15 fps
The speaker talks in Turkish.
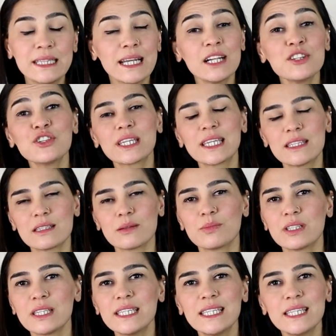binlerce
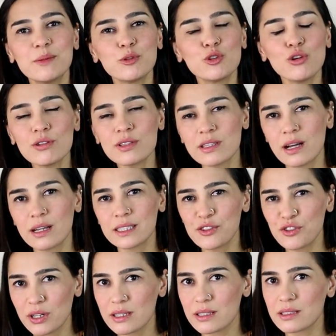kitabını 24 saat
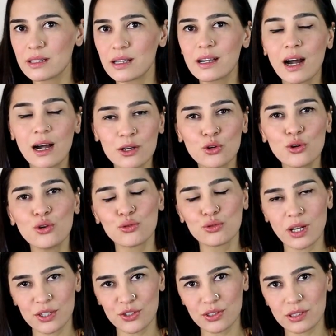içerisinde kargoya
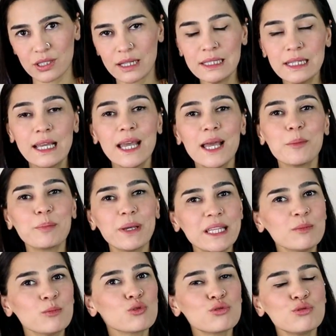ulaştıran
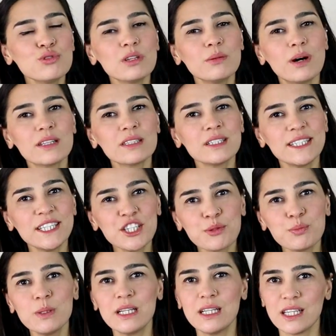benim uzun zamandır
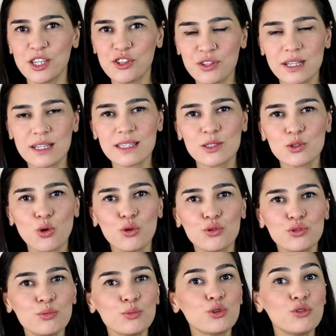işbirliği içerisinde
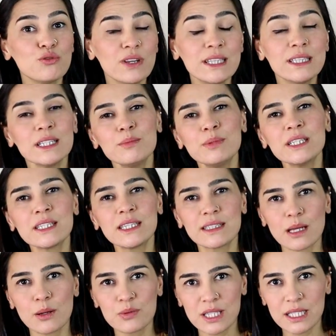olduğum güvenilir bir
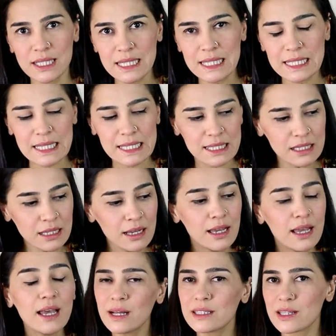kitap satış sitesi.
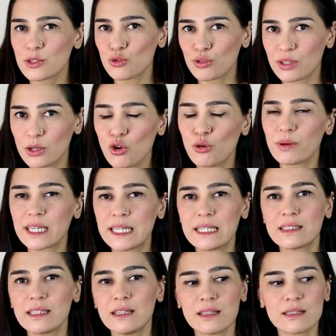Tamadres.com'a
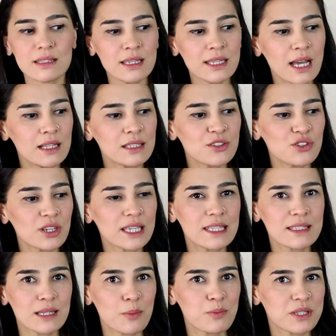girdiğinizde yalnızca
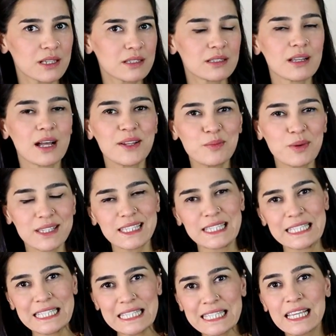kitap satın
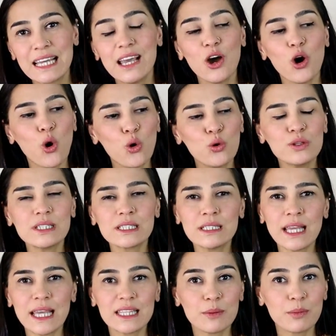almazsınız.
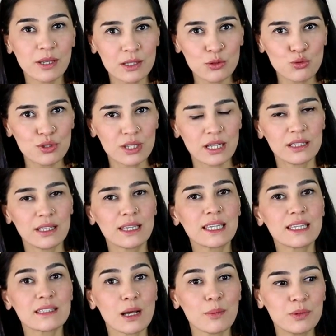Onların edebiyat
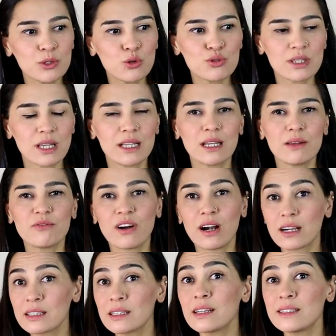üzerine, kitaplar üzerine
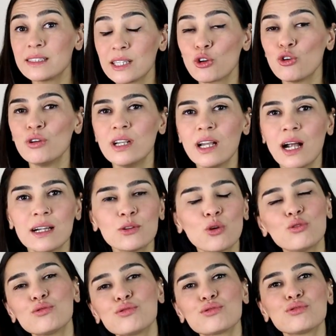farklı kategorilerde
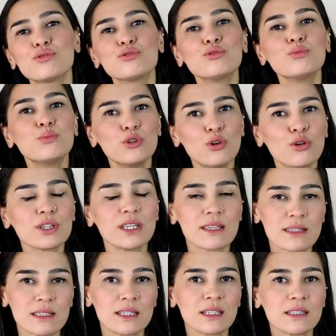oluşturduğu blog
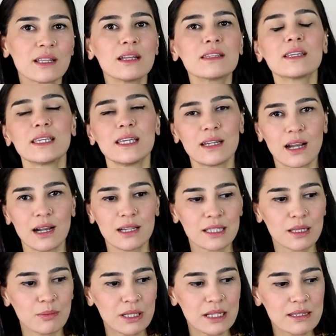yazılarından da
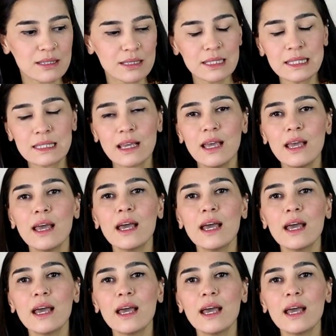yararlanabilirsiniz.